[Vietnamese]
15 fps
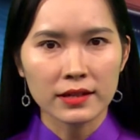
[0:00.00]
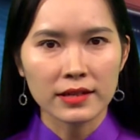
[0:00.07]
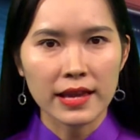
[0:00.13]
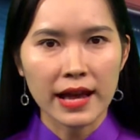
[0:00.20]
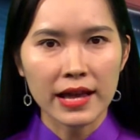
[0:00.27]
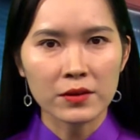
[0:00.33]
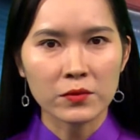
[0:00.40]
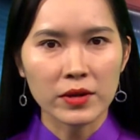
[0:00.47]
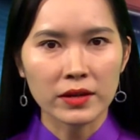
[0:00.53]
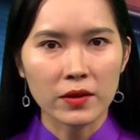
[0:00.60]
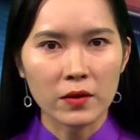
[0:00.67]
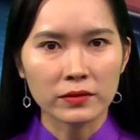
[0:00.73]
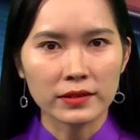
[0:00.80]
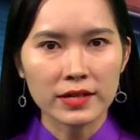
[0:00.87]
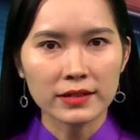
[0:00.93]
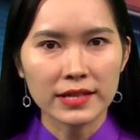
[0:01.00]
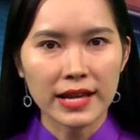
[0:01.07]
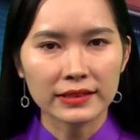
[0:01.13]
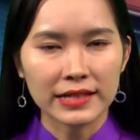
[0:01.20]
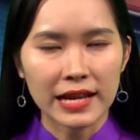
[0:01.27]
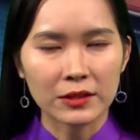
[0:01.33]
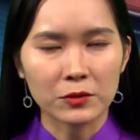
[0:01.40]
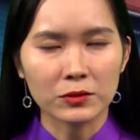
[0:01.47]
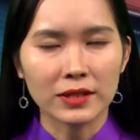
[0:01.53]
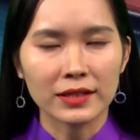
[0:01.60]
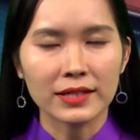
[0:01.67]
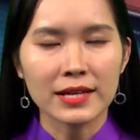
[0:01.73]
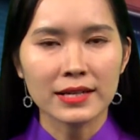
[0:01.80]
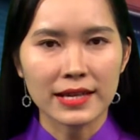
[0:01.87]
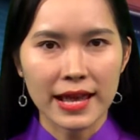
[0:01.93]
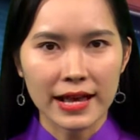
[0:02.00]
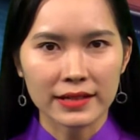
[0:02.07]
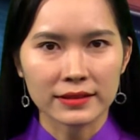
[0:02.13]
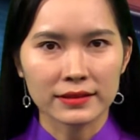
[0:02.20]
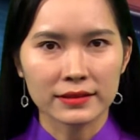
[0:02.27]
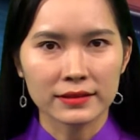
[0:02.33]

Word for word: và hai huyện Hòn Đất, Giang Thành của tỉnh Kiên Giang.